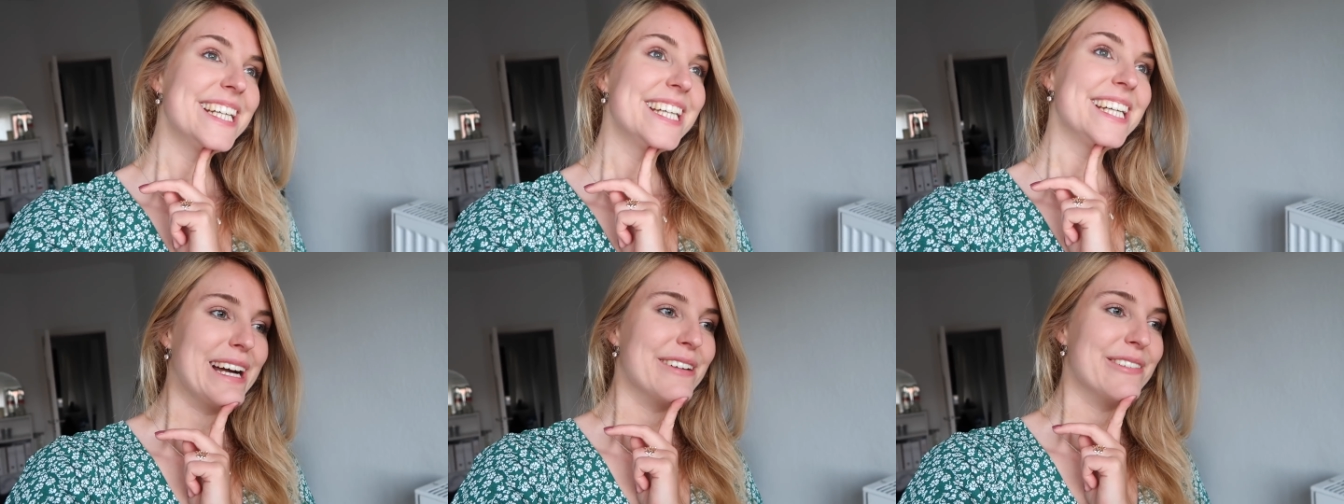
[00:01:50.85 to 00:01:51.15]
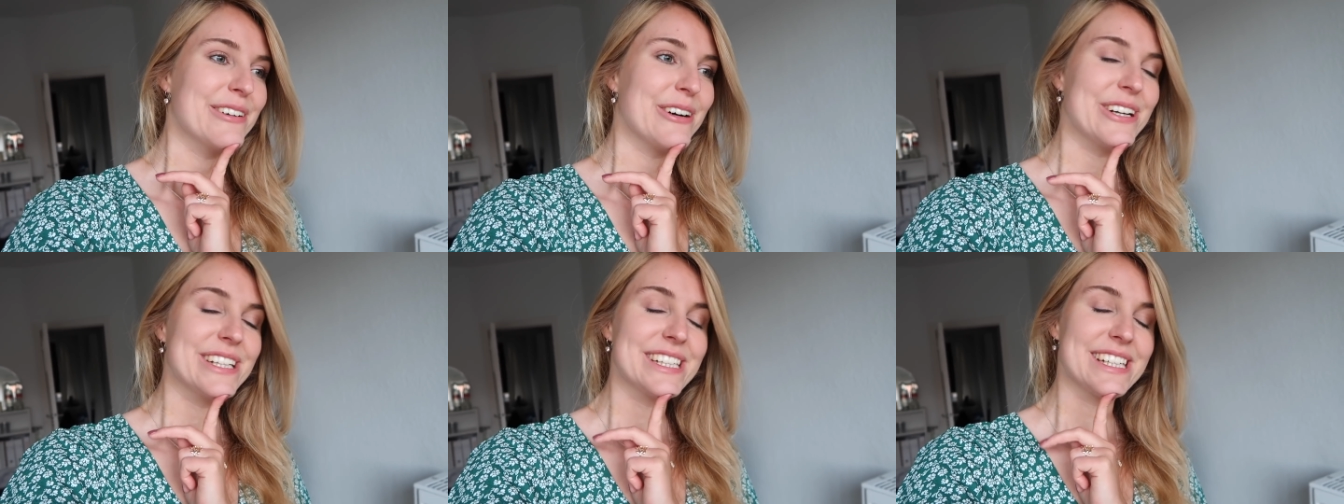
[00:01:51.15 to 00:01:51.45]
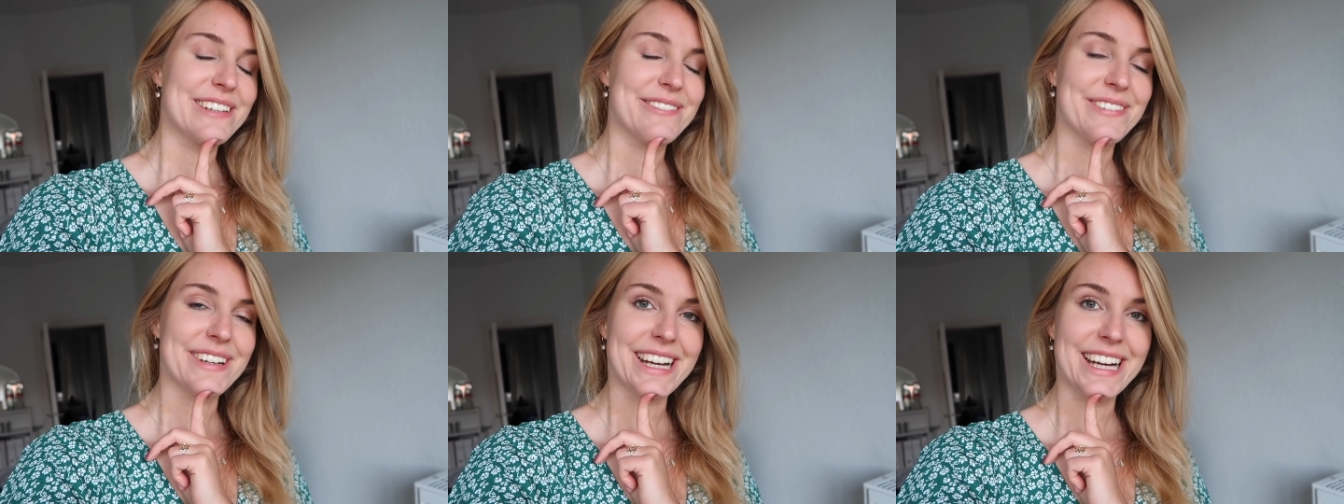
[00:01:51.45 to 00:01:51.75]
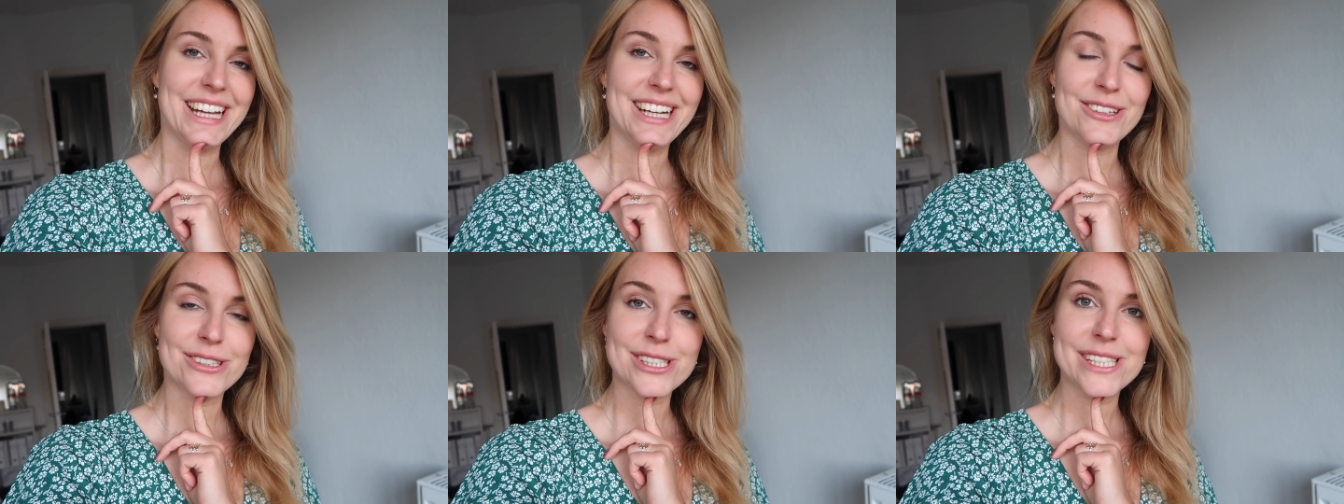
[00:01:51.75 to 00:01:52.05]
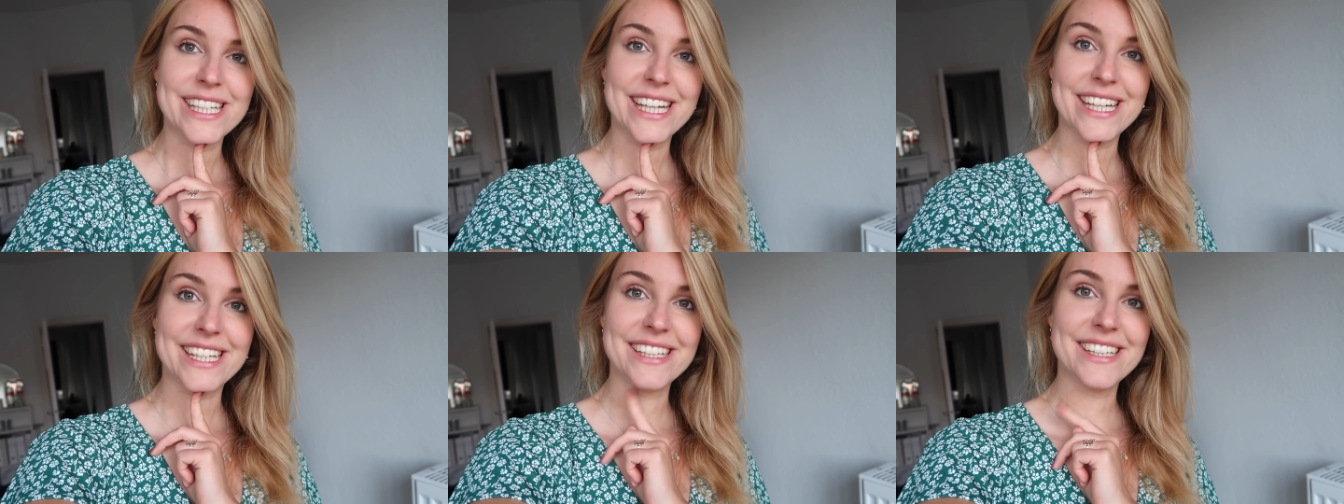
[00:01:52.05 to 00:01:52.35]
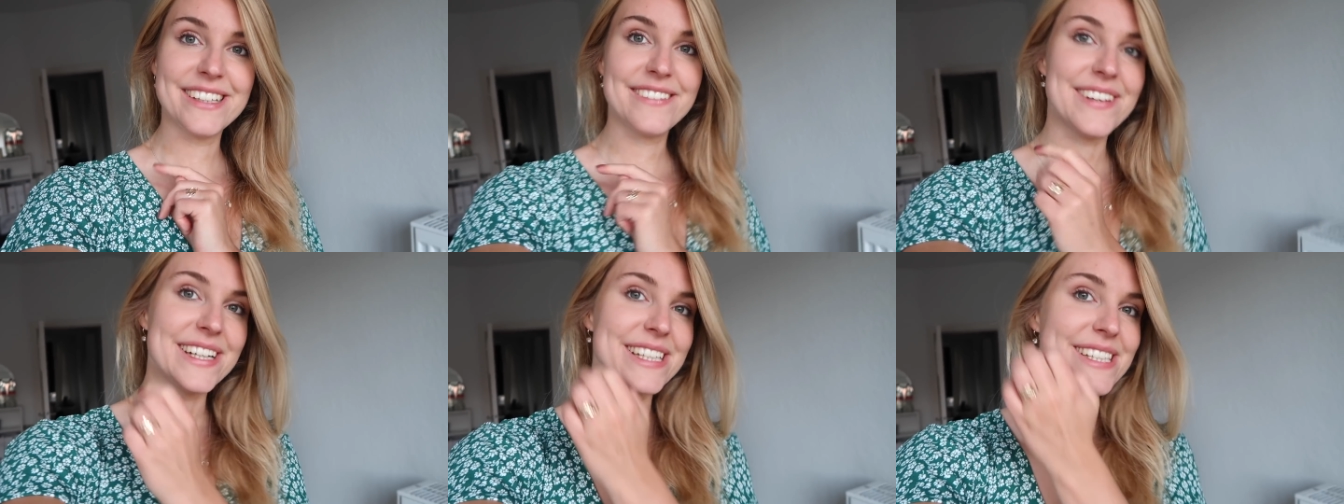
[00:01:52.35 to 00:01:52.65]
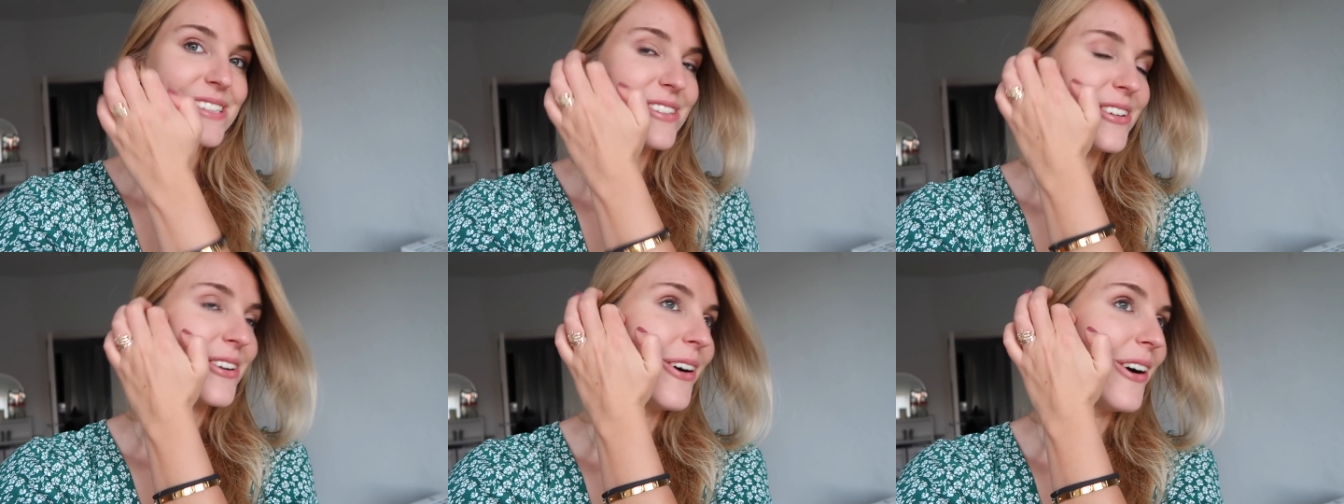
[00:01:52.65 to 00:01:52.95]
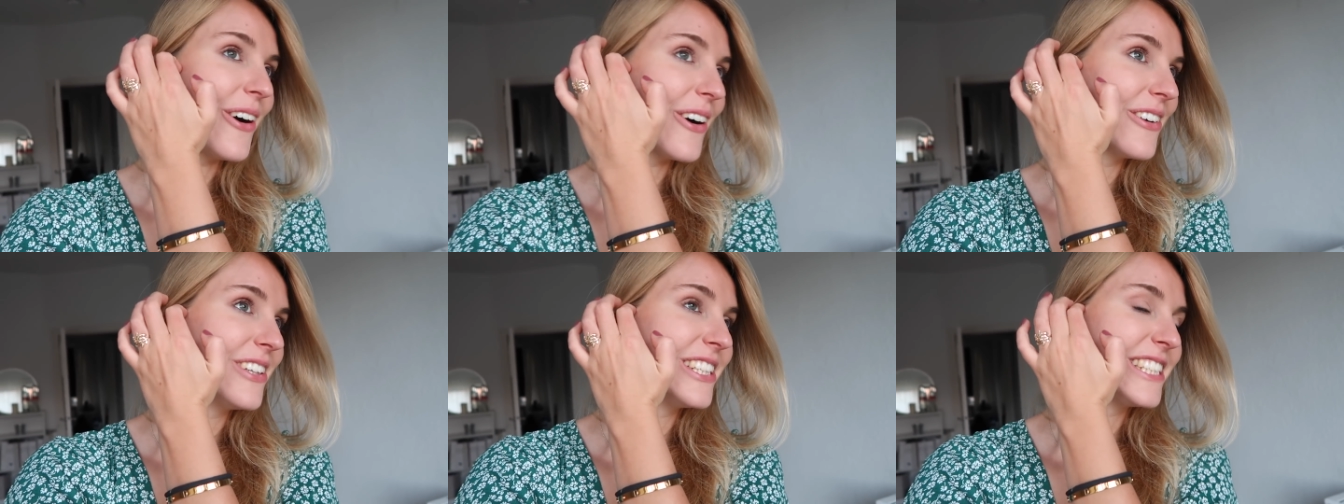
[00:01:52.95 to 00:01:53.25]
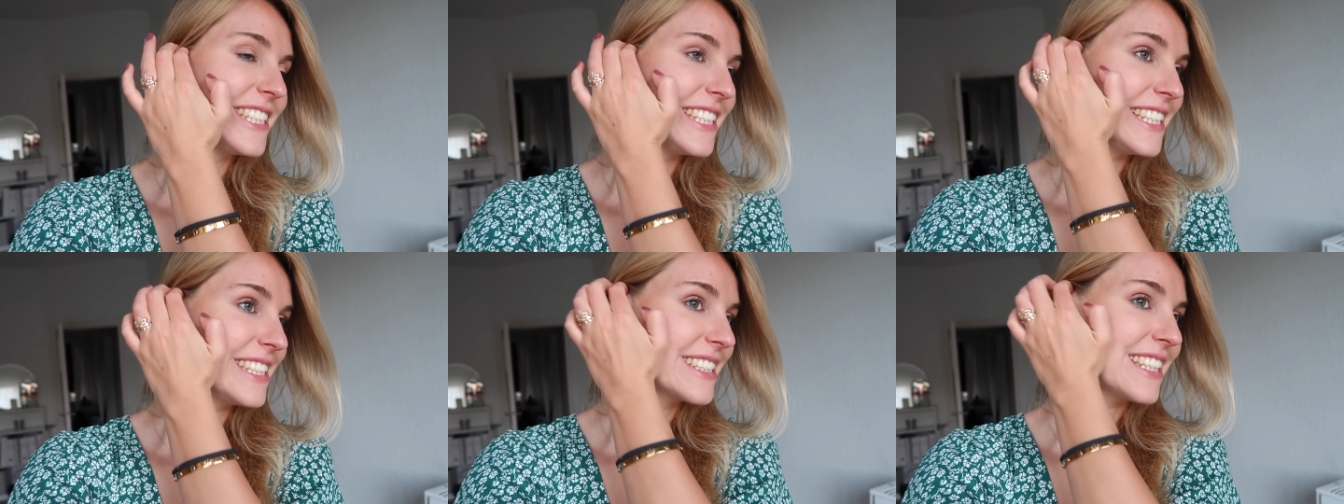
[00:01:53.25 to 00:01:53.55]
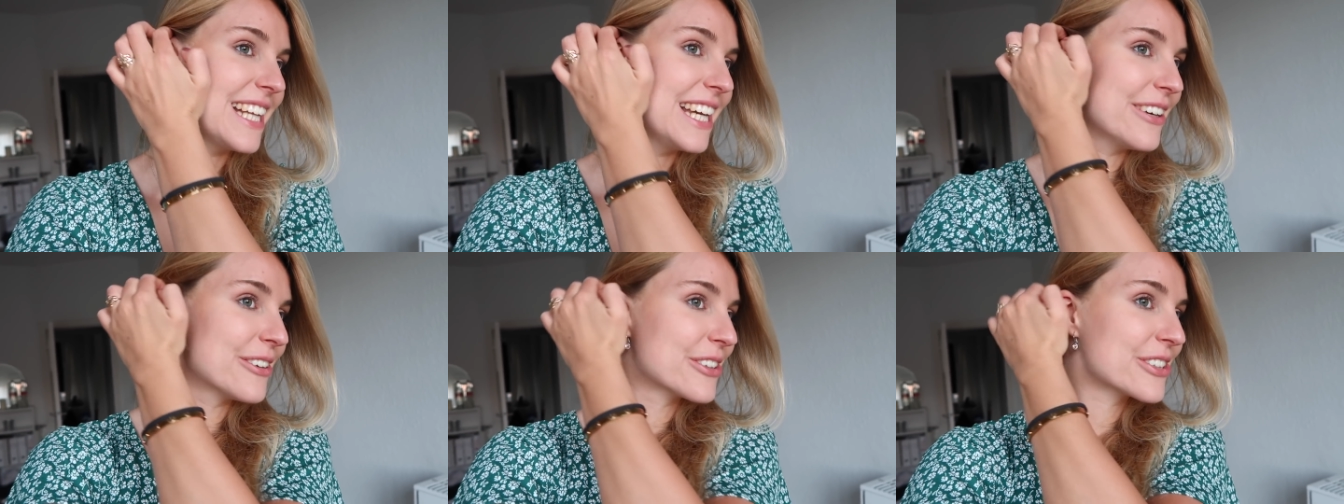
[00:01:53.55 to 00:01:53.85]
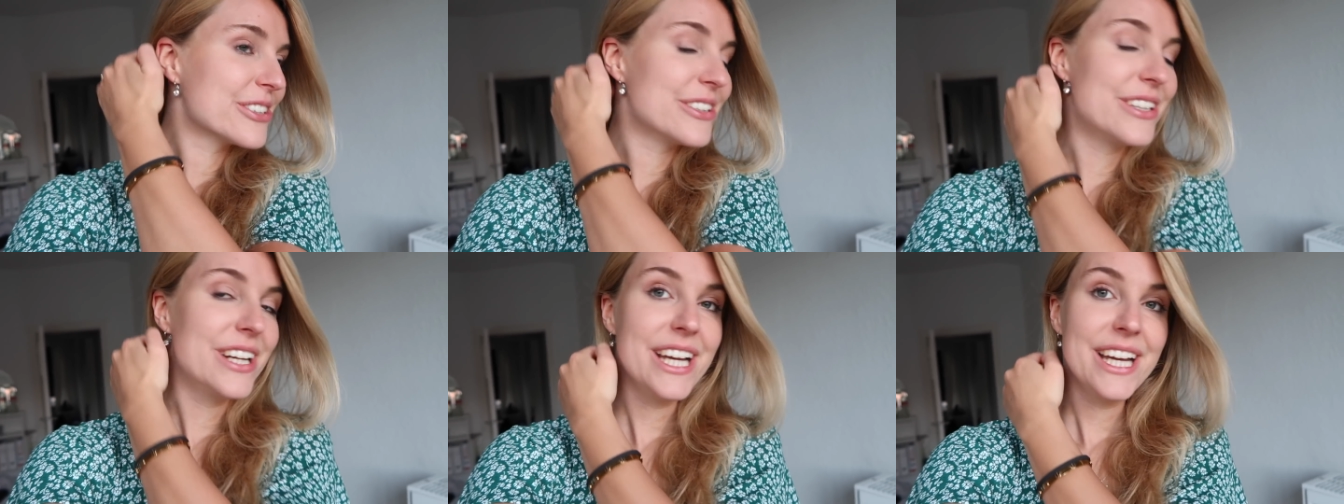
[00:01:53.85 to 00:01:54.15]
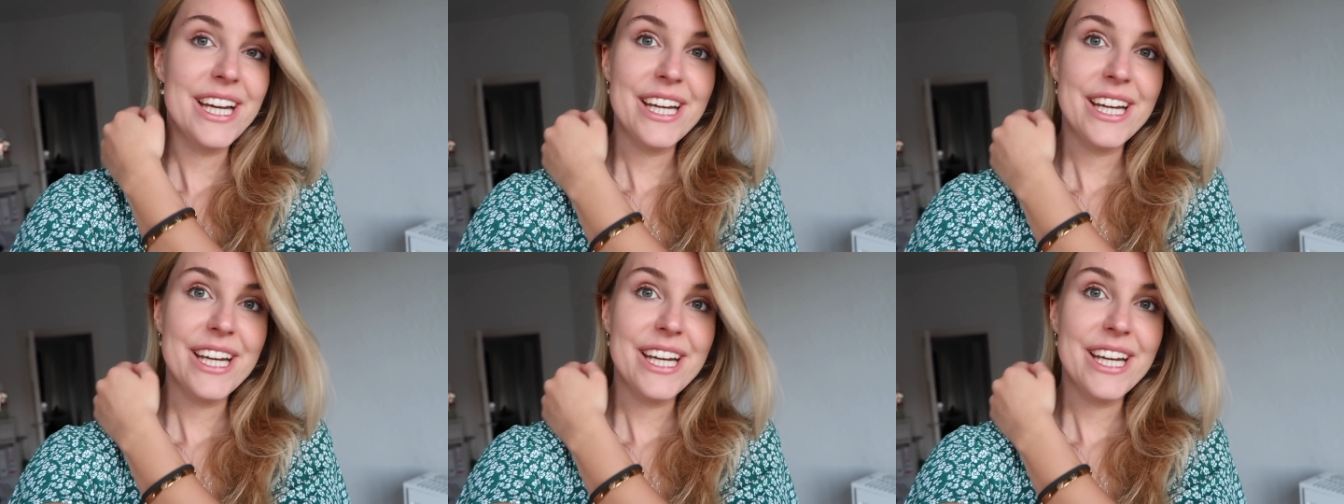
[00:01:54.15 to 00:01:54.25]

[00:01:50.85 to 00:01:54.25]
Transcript: weil wir heute einfach keine Lust hatten, irgendwas zu kochen. Und es ist jetzt gleich auch schon